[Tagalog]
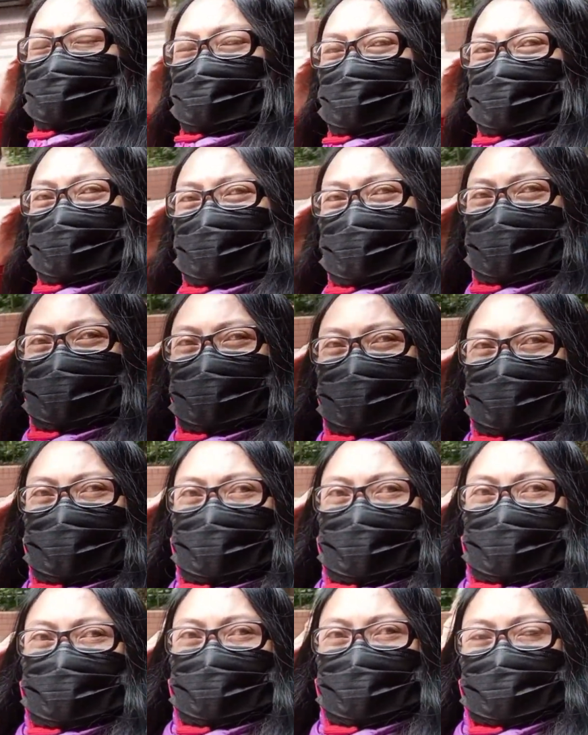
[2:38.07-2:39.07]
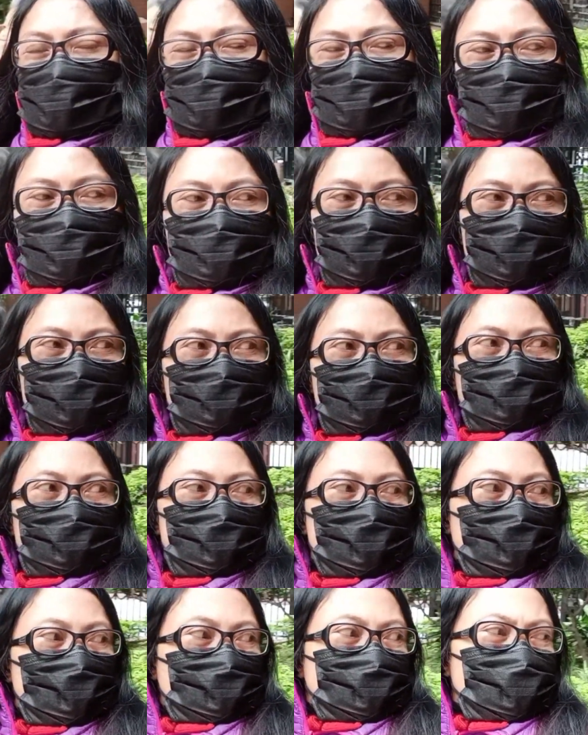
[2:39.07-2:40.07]
masarap.
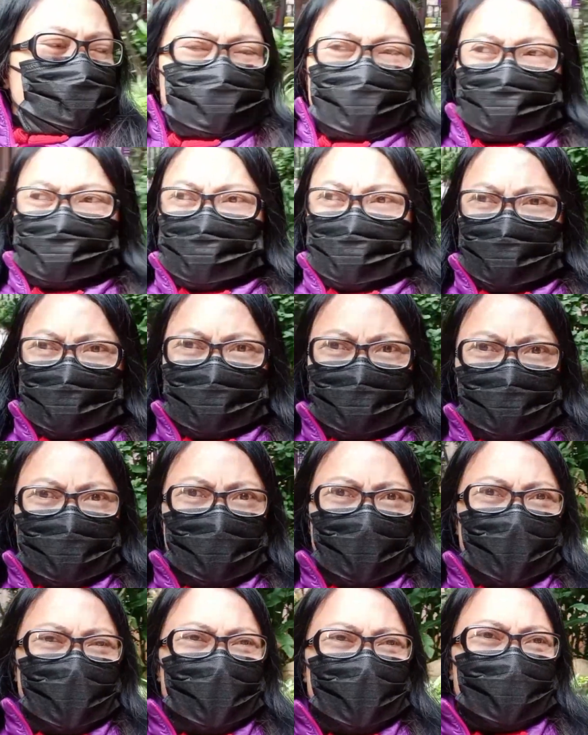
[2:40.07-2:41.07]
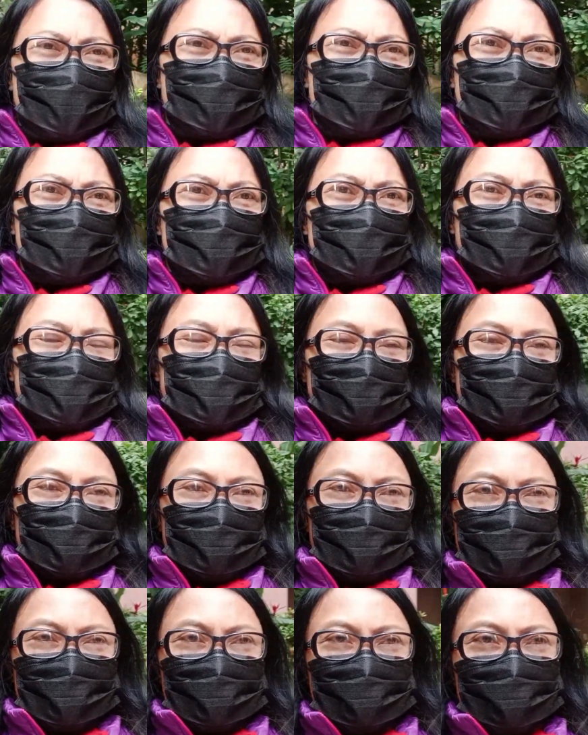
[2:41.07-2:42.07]
Titi Puyaw!
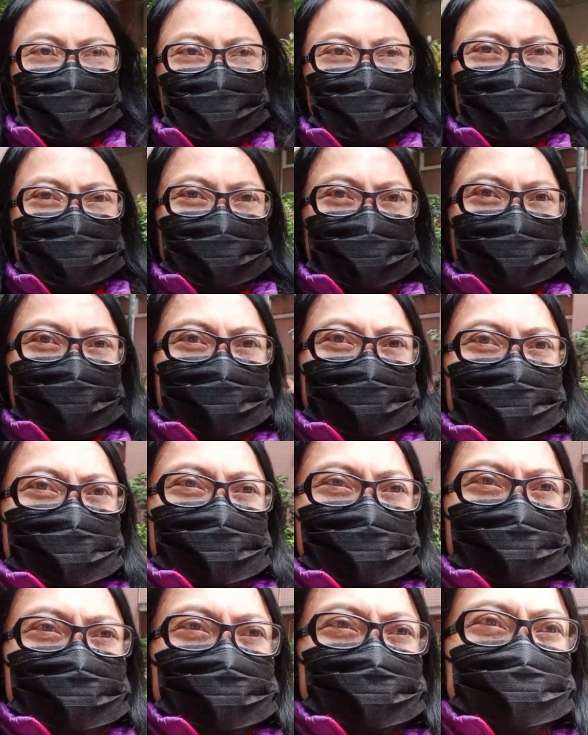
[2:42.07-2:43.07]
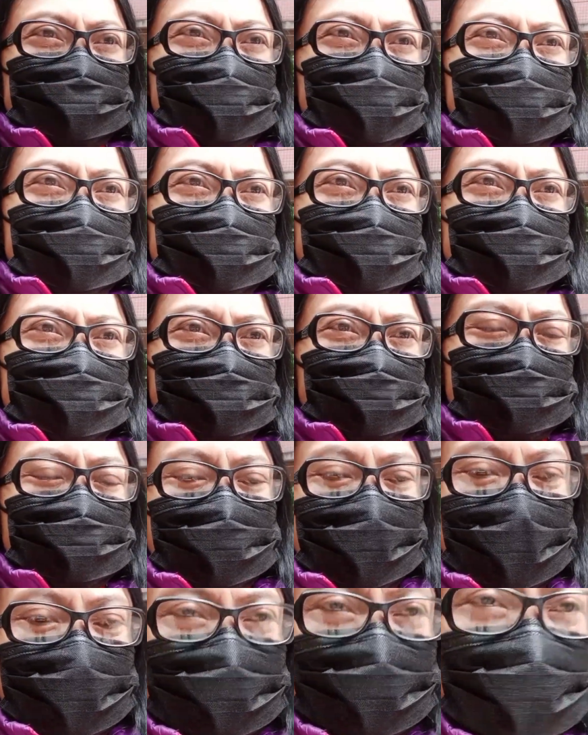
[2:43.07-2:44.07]
Alisin po ito po. Maria, ang bata